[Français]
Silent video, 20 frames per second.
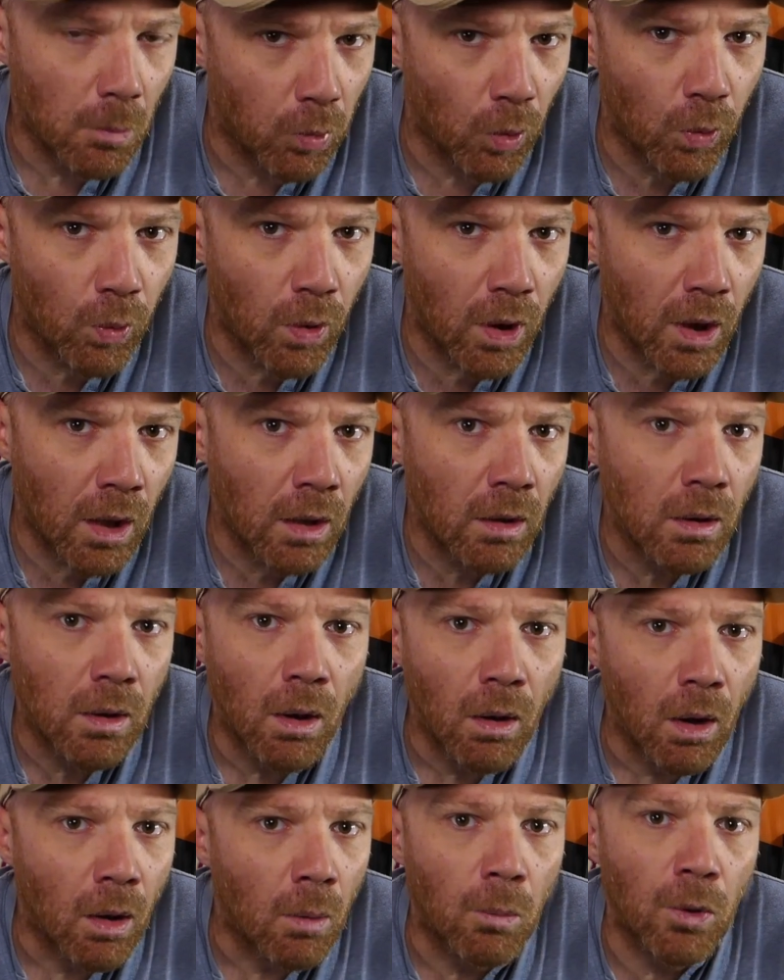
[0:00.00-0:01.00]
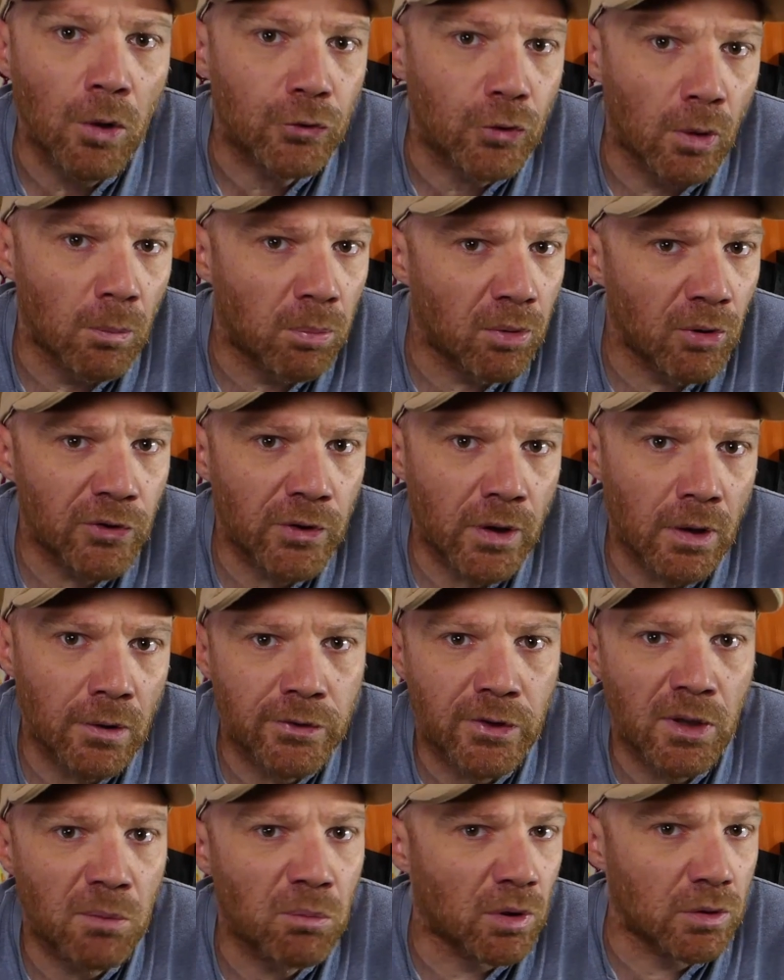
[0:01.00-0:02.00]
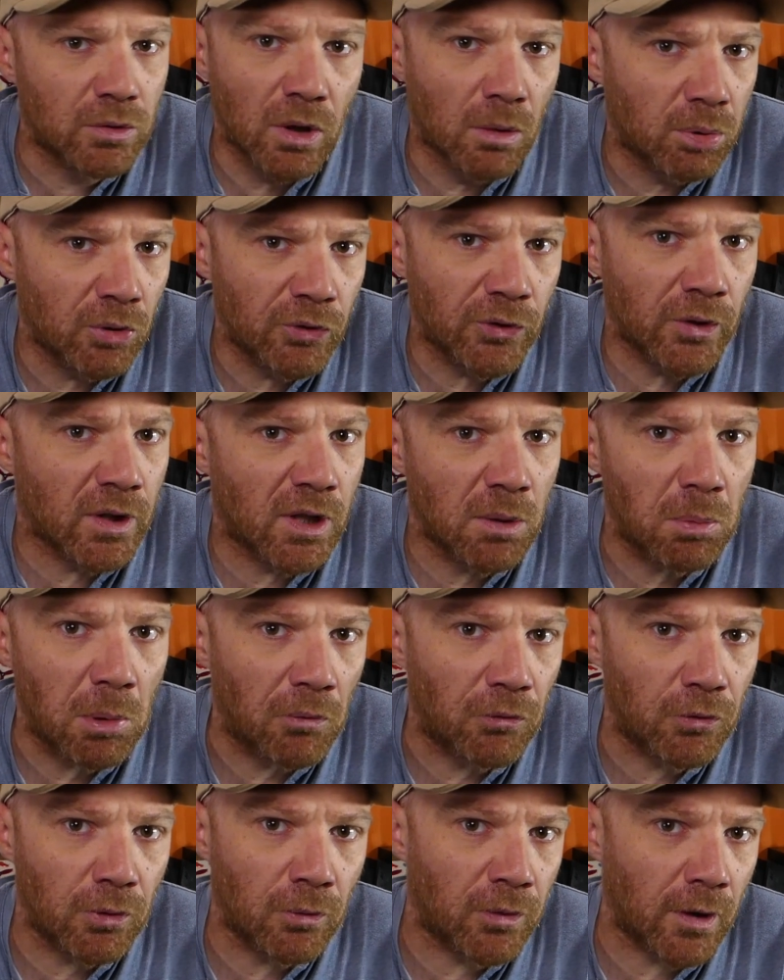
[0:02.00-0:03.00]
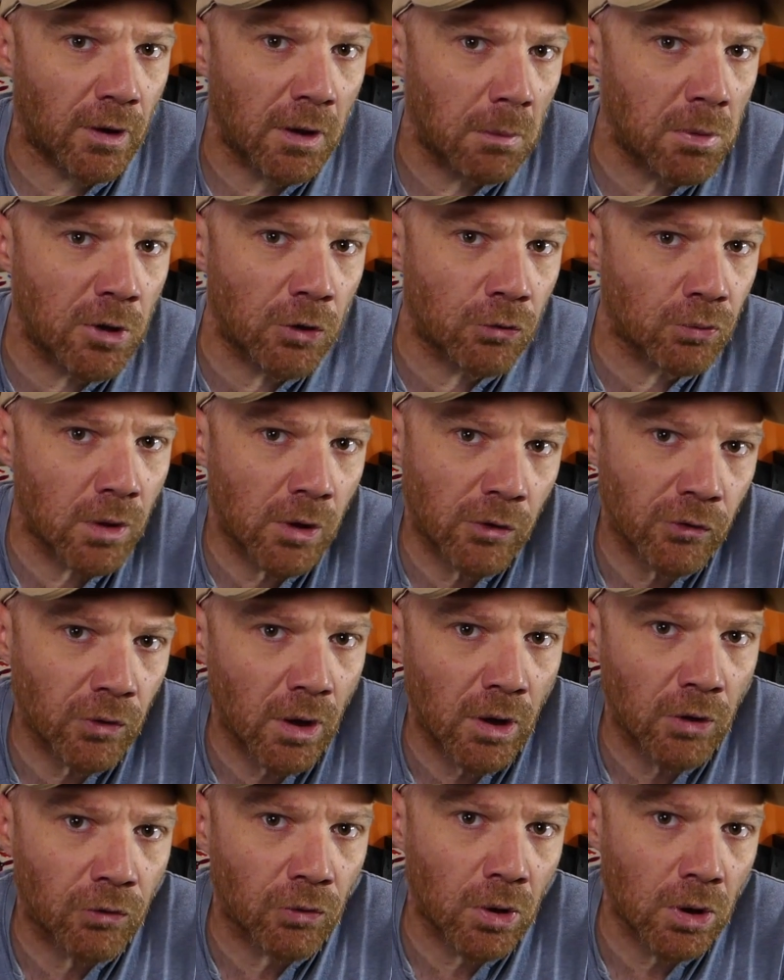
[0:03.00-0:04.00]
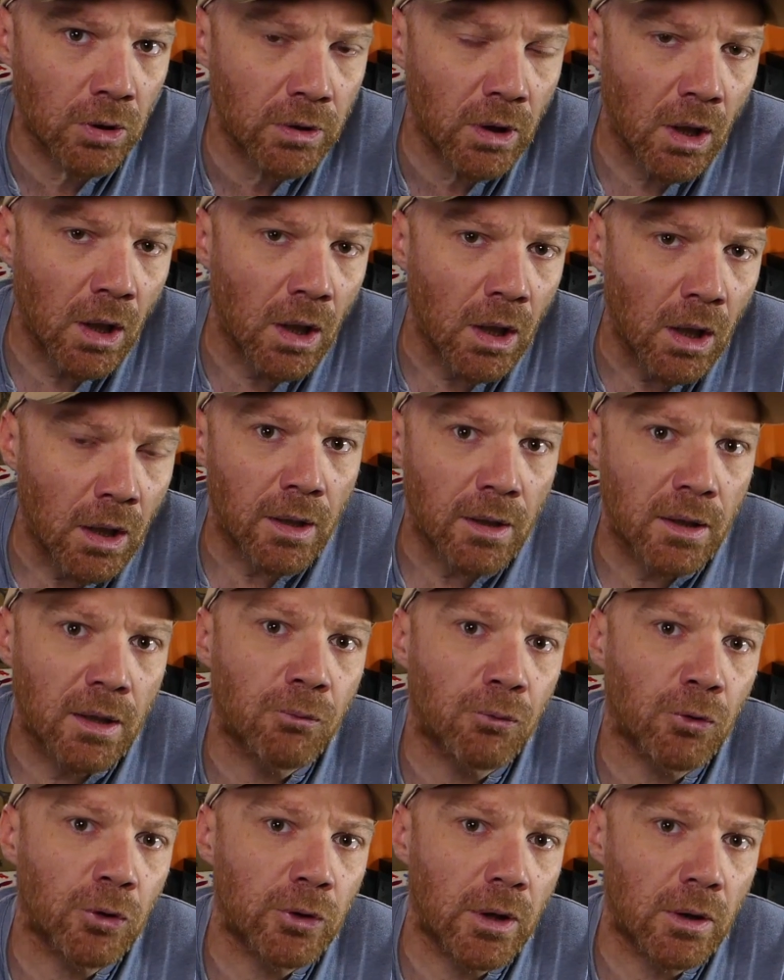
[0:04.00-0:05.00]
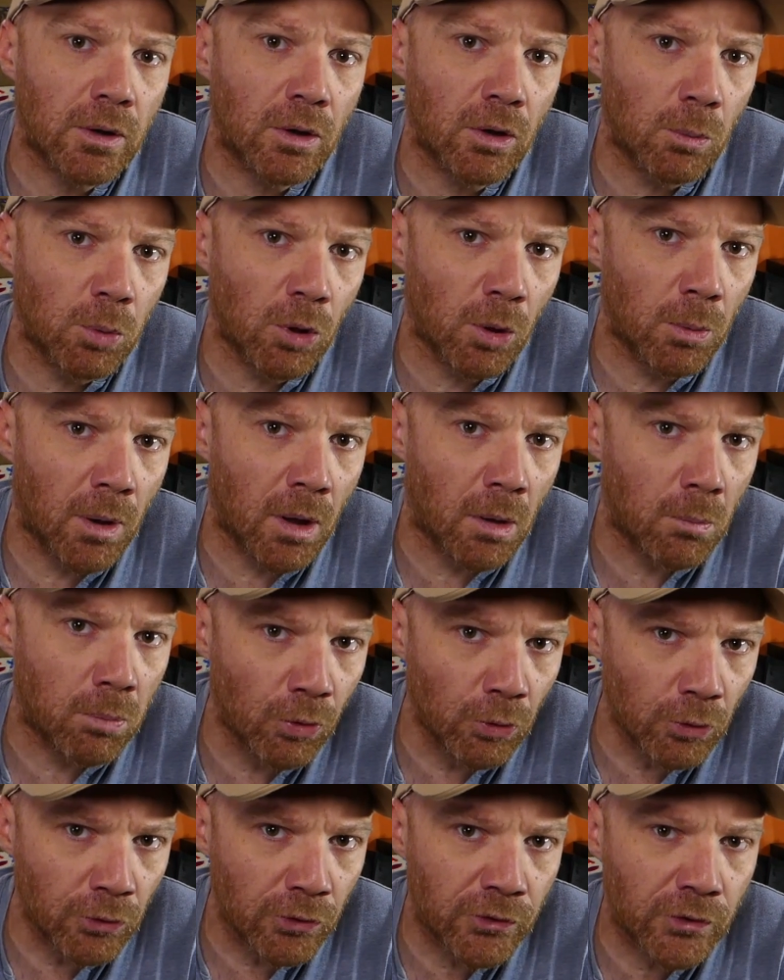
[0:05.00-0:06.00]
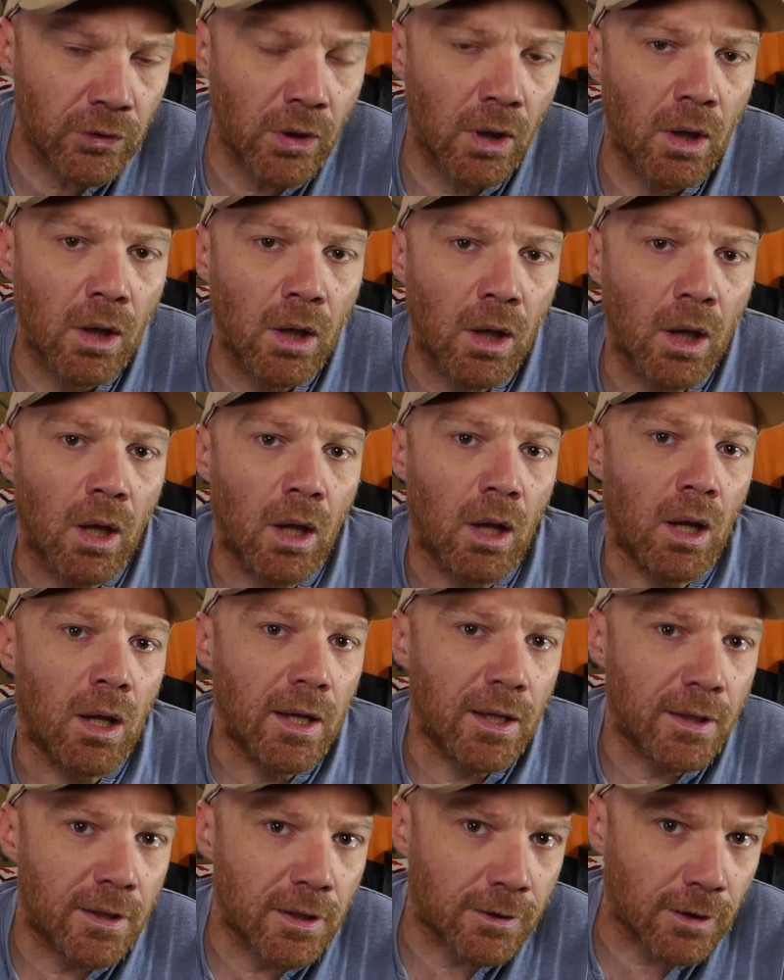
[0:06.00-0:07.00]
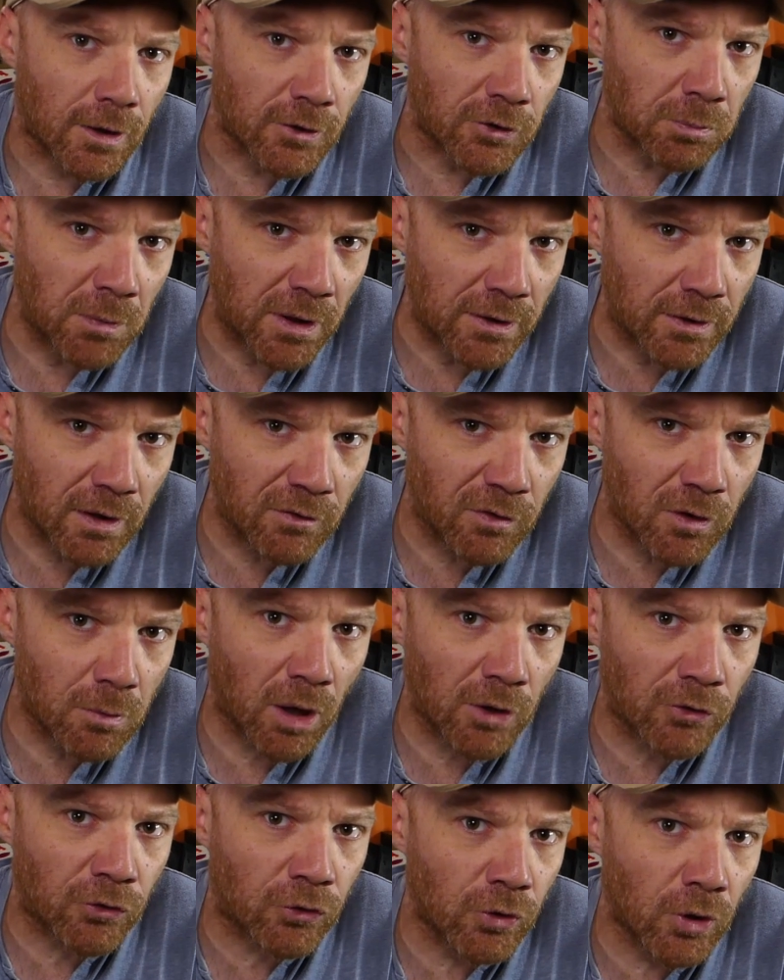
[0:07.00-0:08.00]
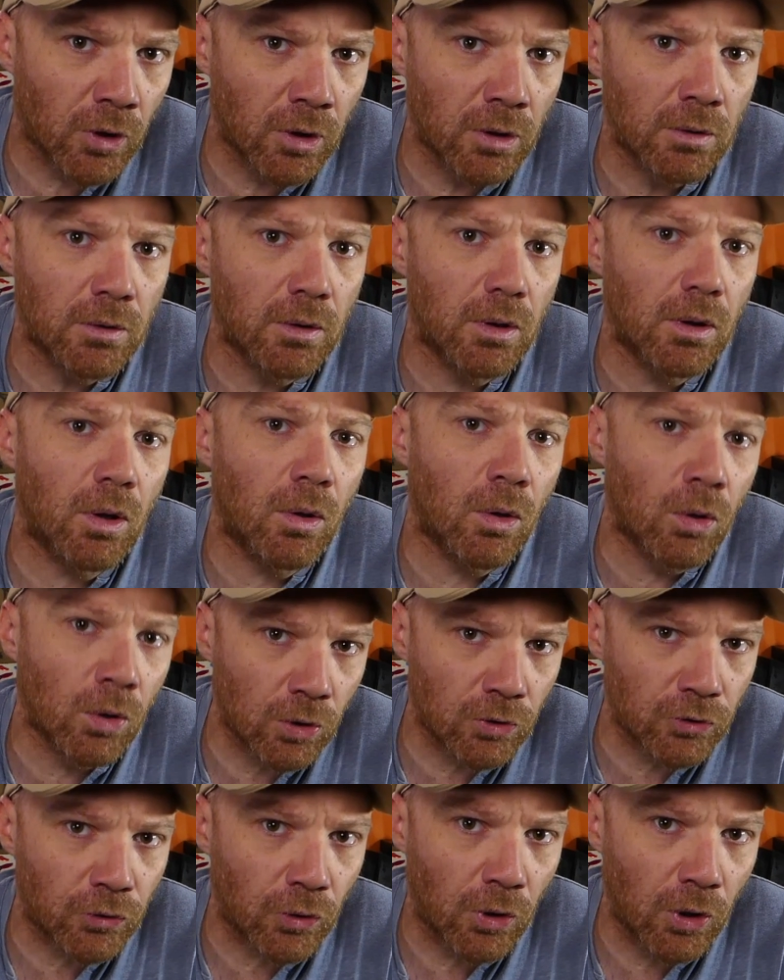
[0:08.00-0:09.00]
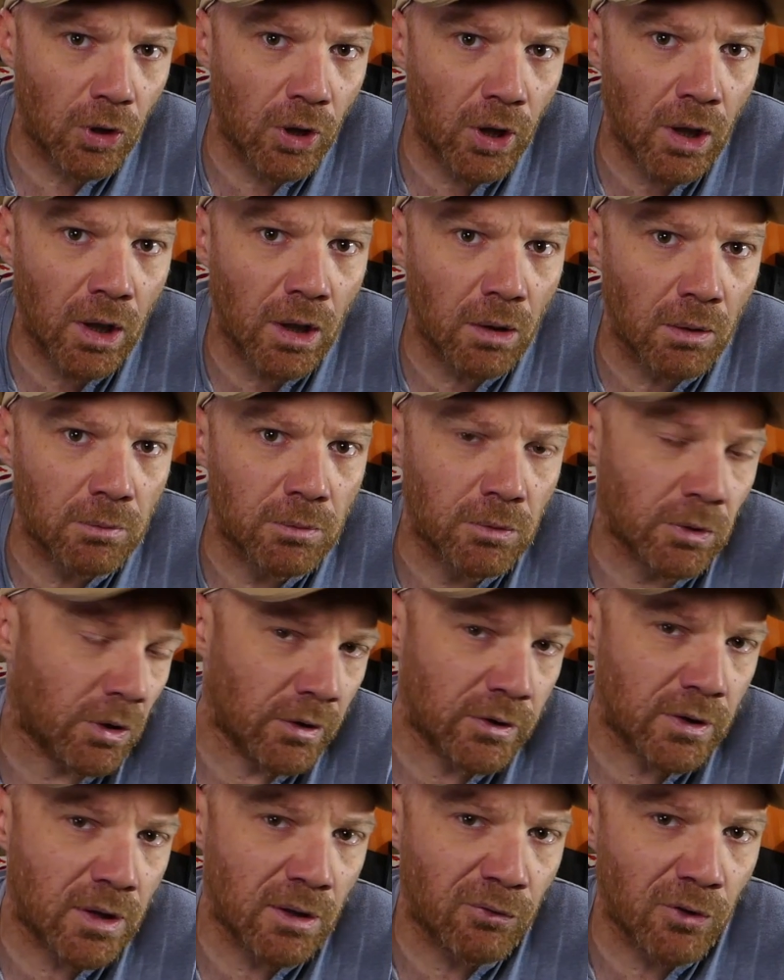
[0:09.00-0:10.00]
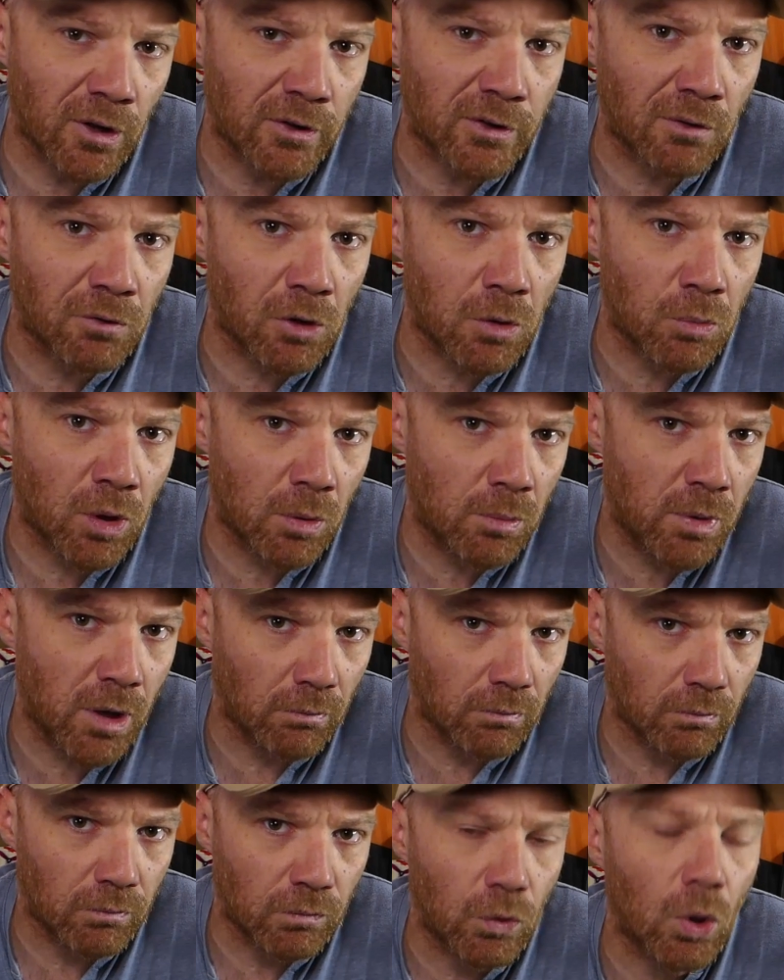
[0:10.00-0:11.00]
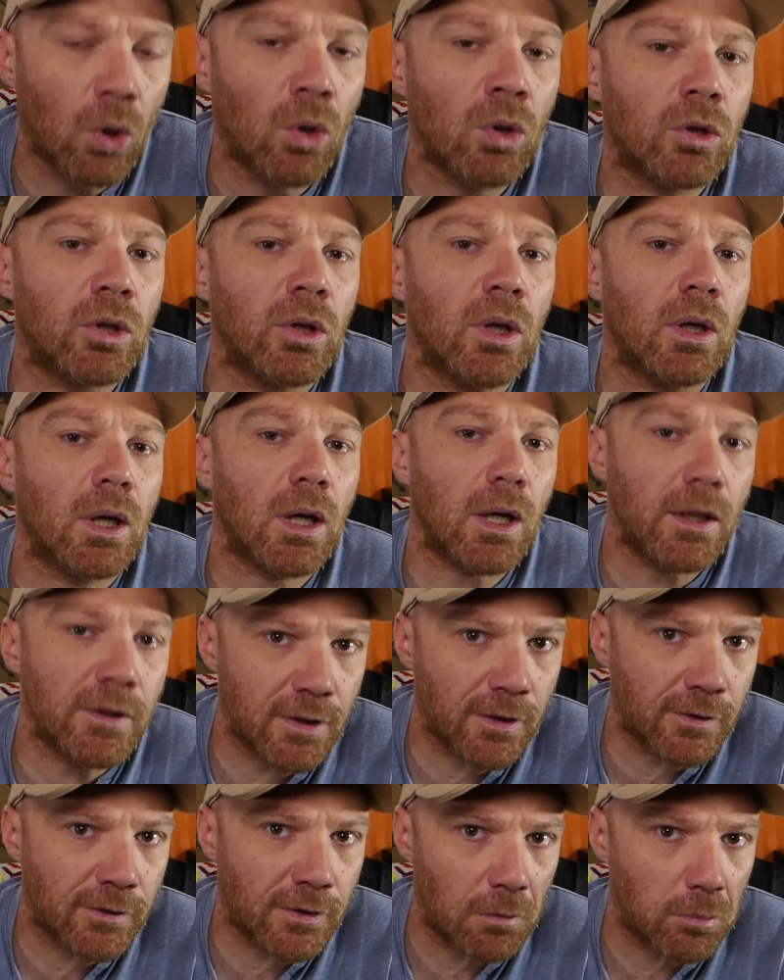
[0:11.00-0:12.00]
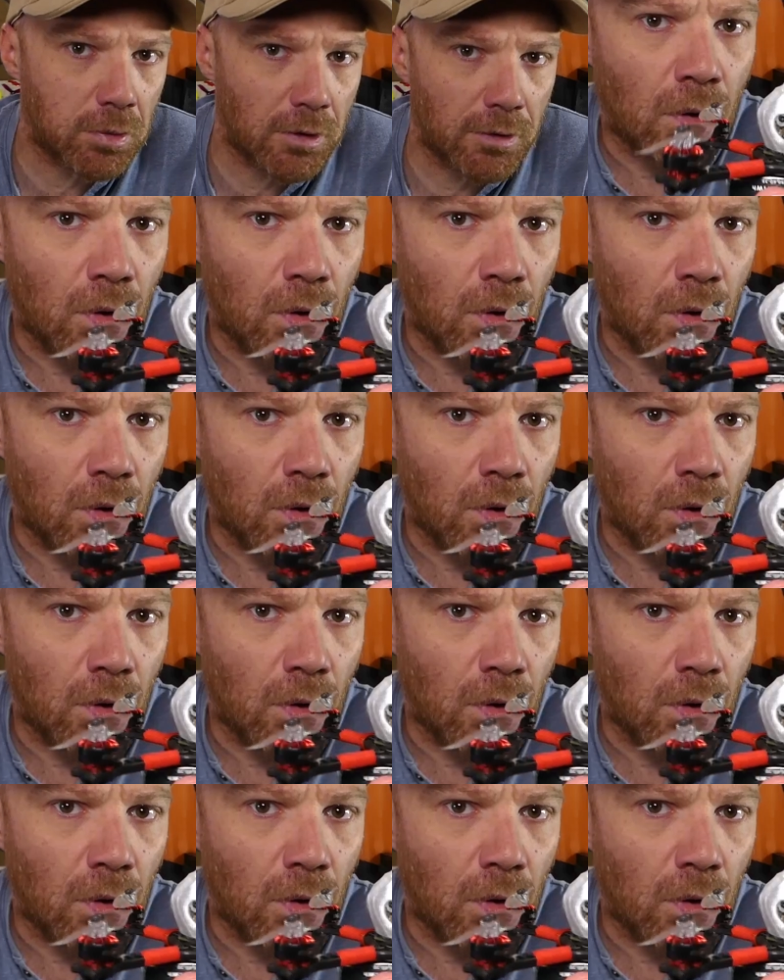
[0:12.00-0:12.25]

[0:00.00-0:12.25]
Pourquoi Moins de composants, c'est moins de composants qui peuvent se faire des bisous les uns les autres qui font de l'encombrement en plus et qui transmettent des vibrations au contrôleur et ce qui fait que ça vole moins bien. Donc, restez simple.